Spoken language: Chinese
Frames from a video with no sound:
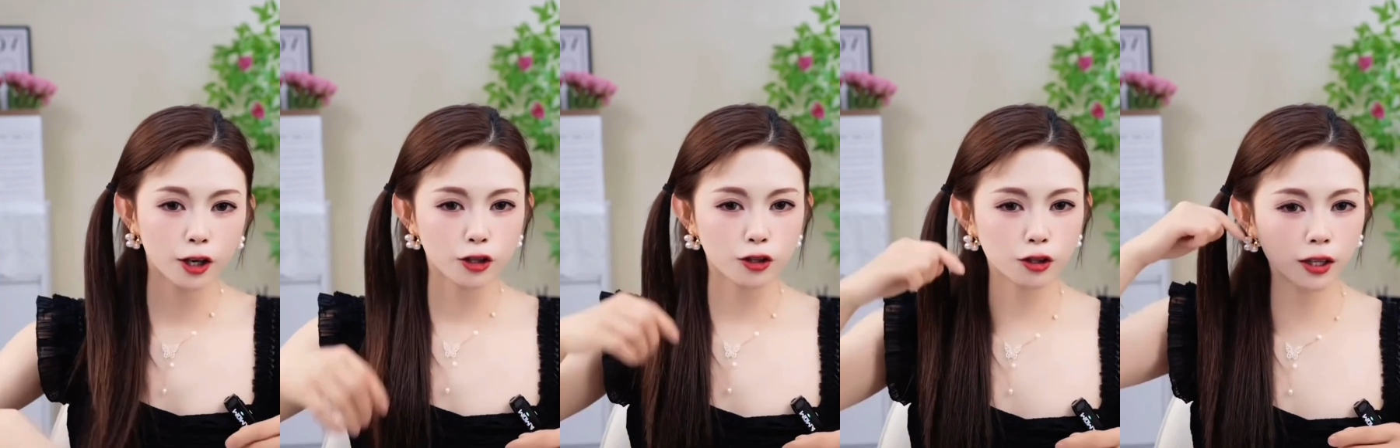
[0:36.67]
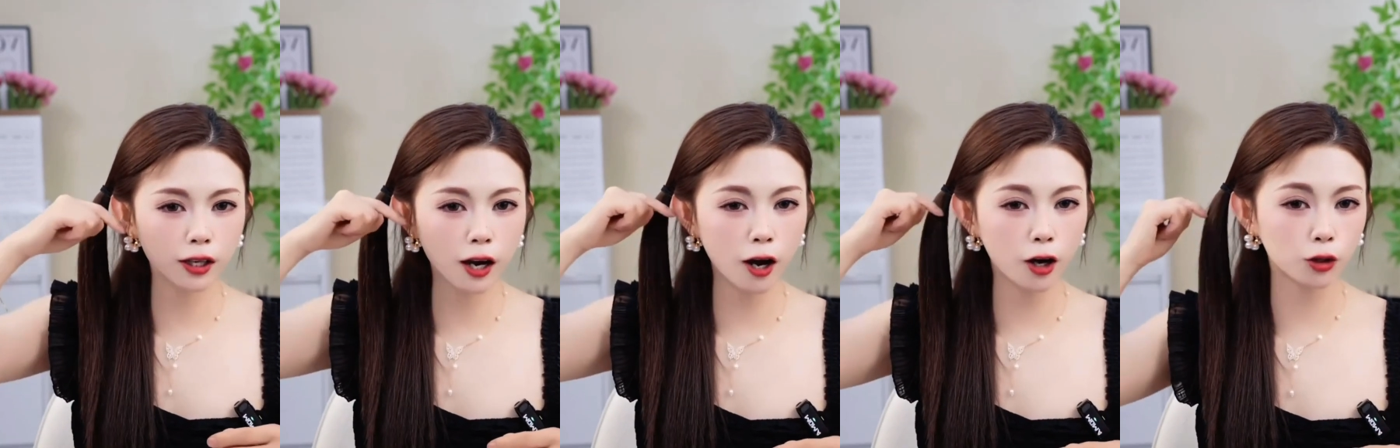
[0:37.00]
就
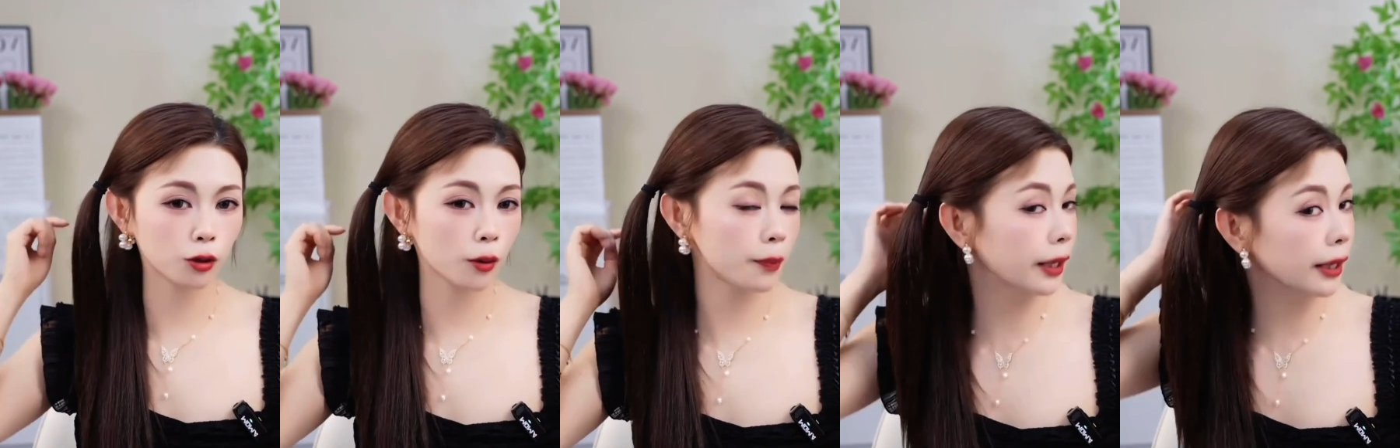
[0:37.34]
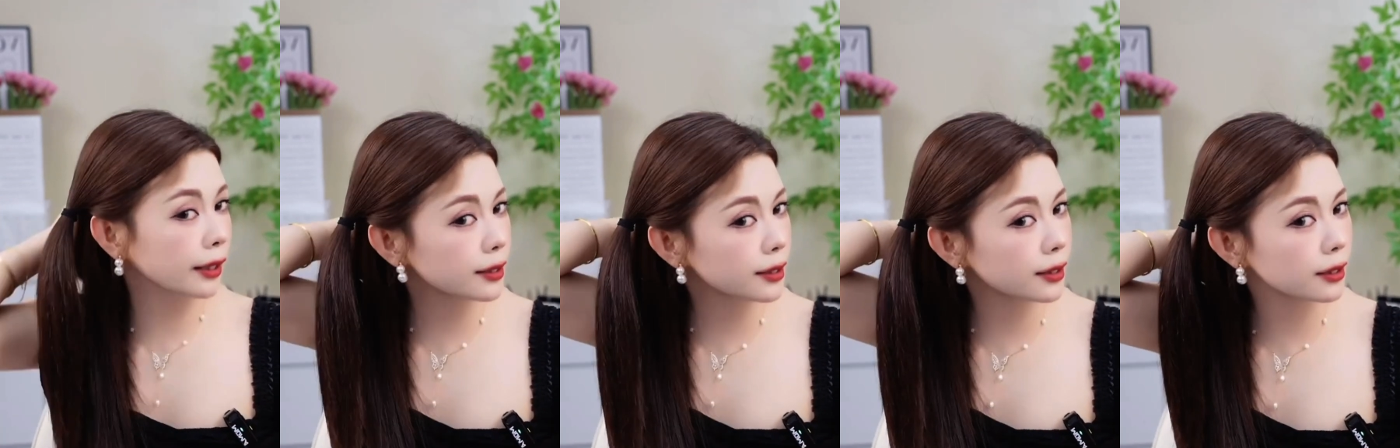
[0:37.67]
跟耳朵
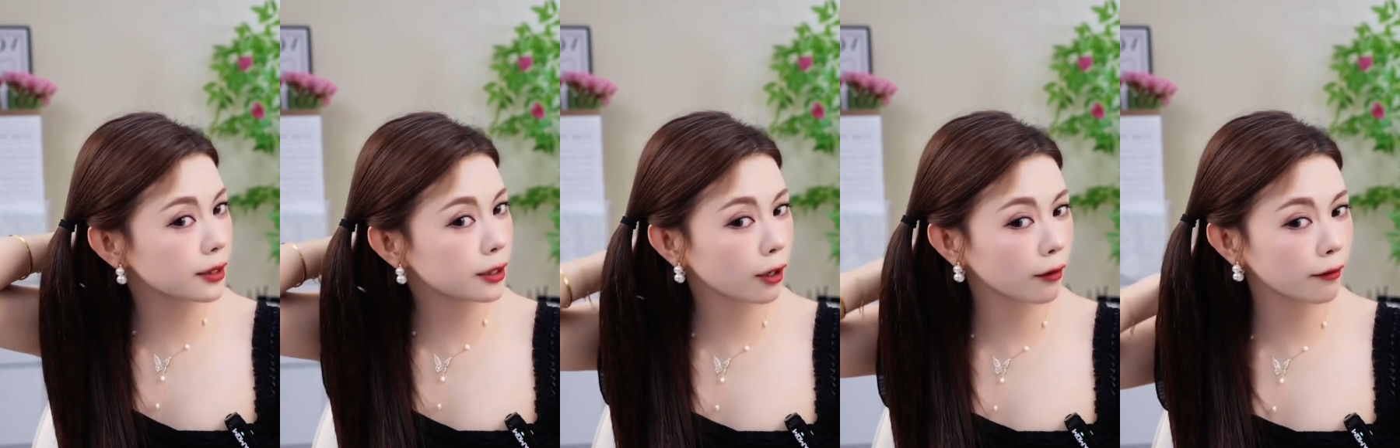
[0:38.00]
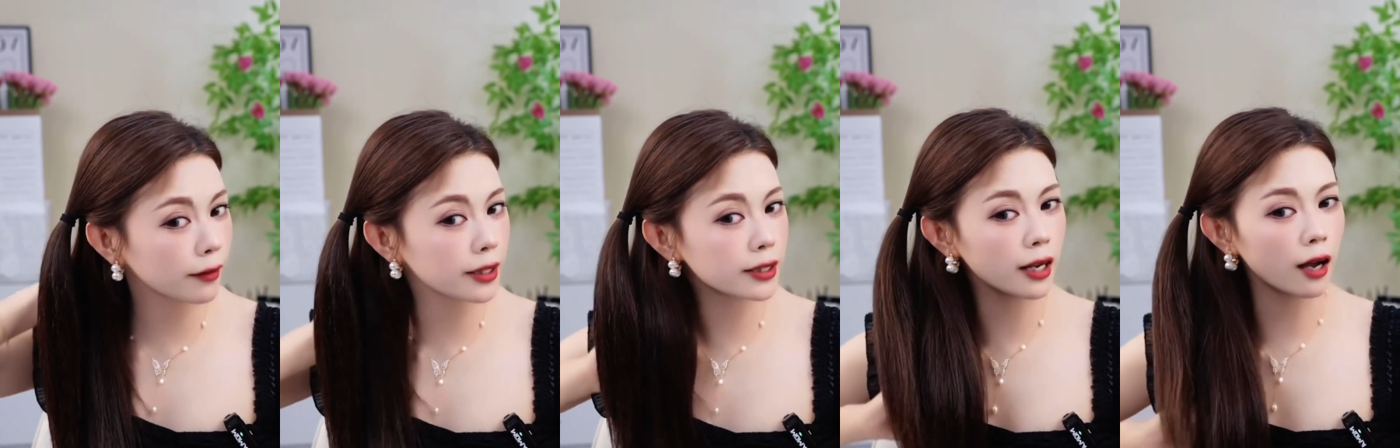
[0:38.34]
平齐这个
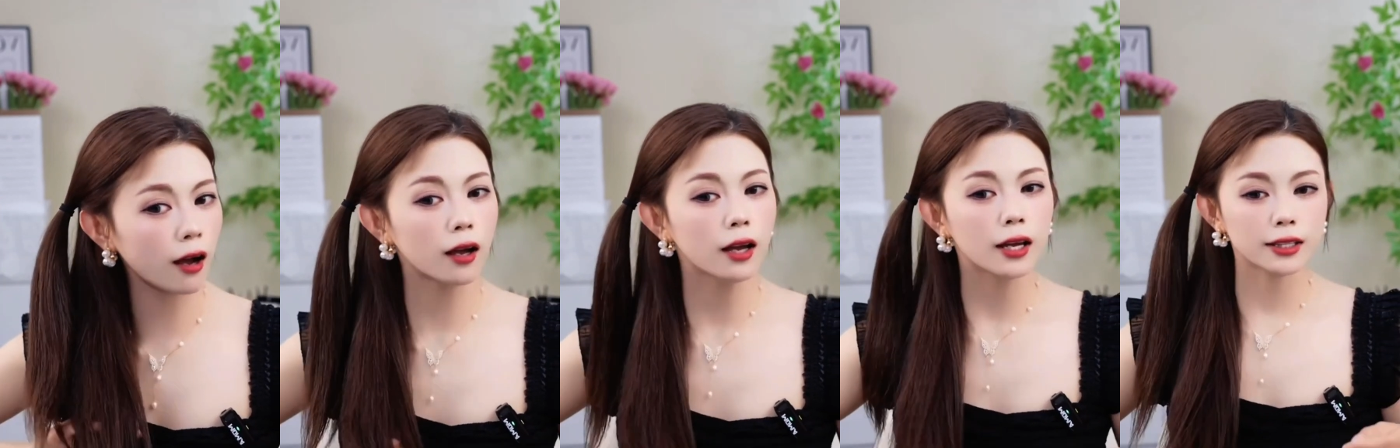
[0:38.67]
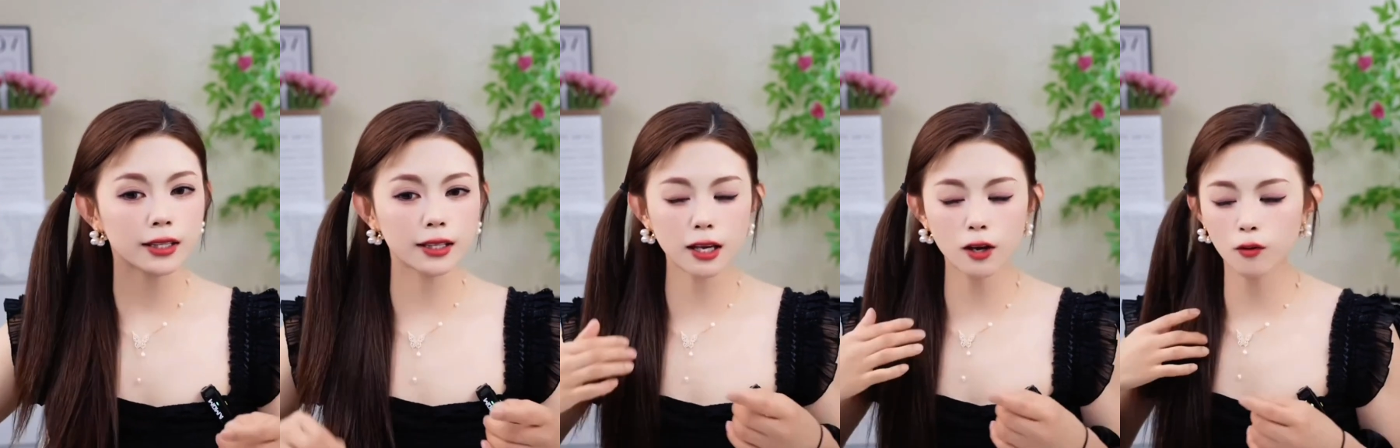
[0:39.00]
位置啊。
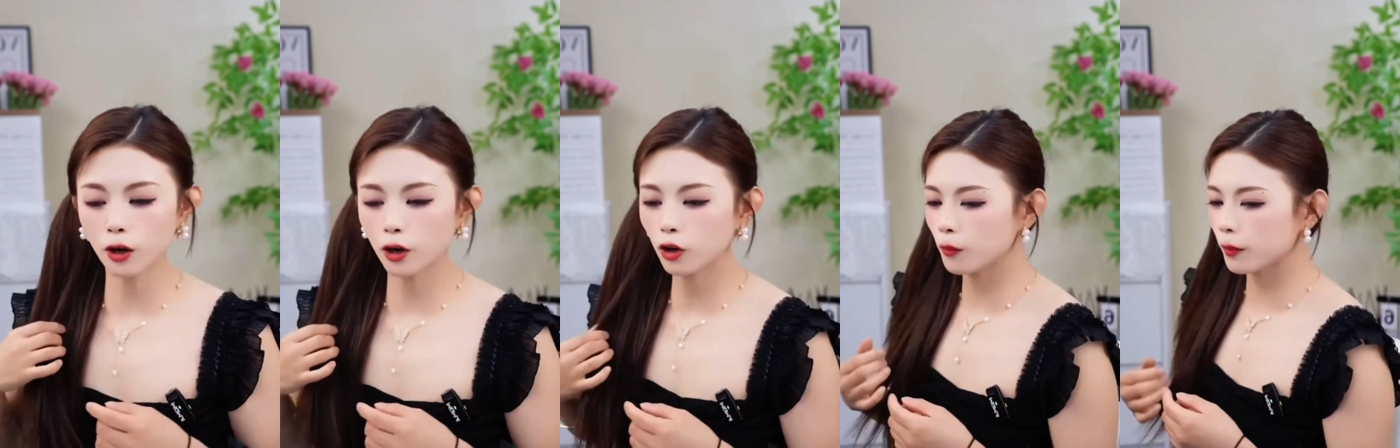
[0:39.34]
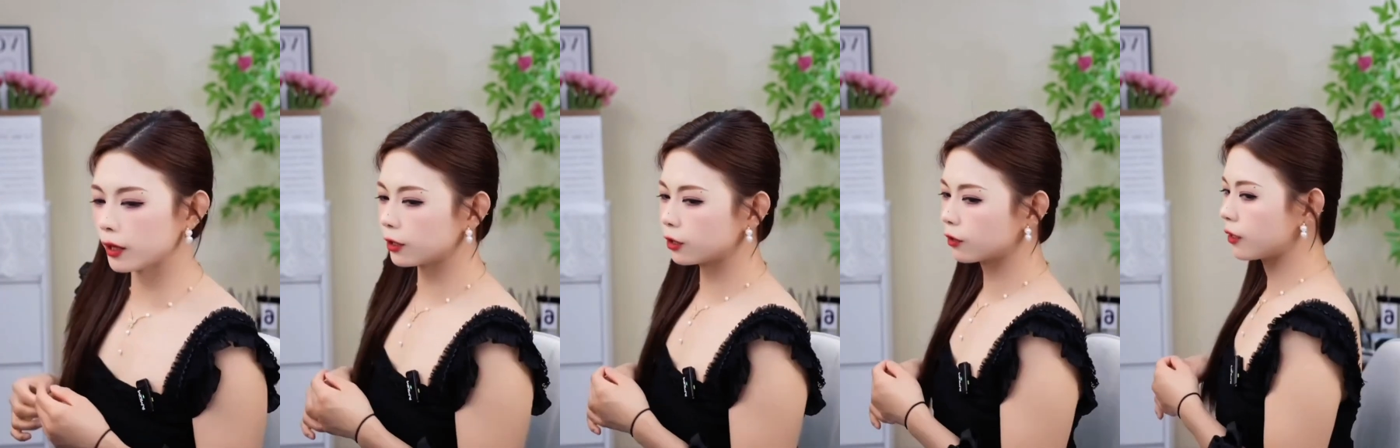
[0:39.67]
现在我后
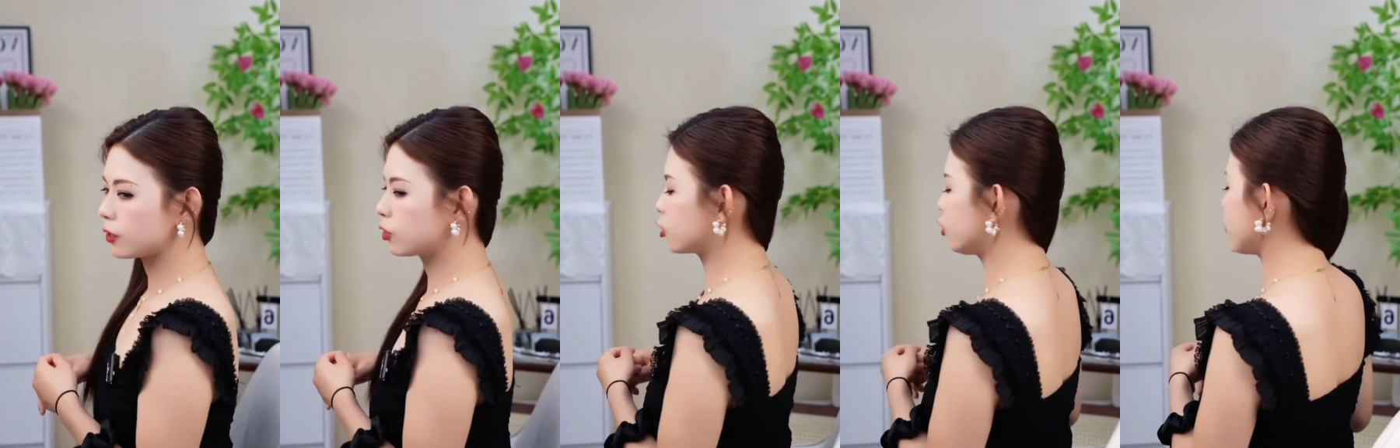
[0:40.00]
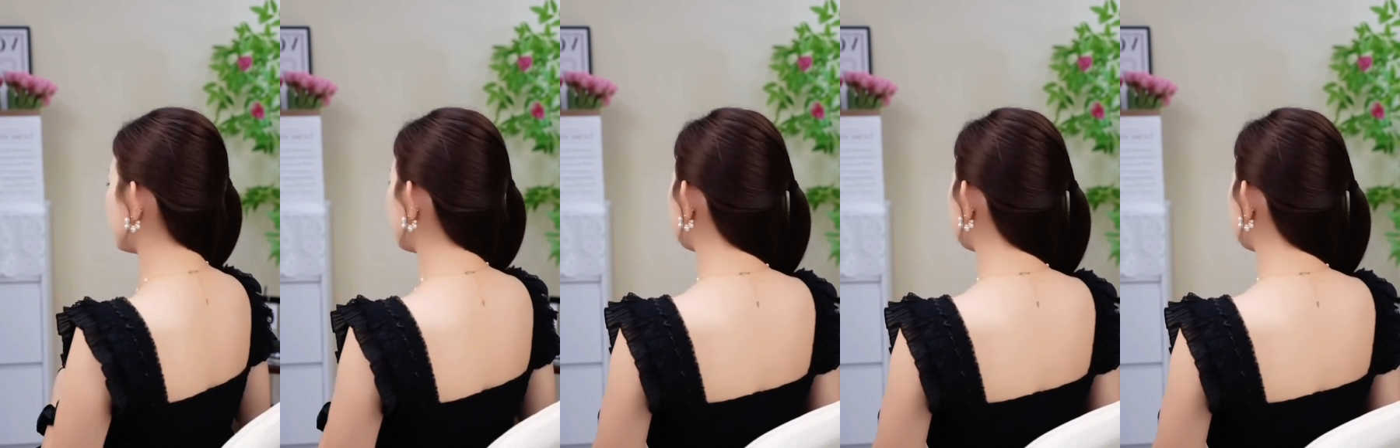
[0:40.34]
面的头发就是比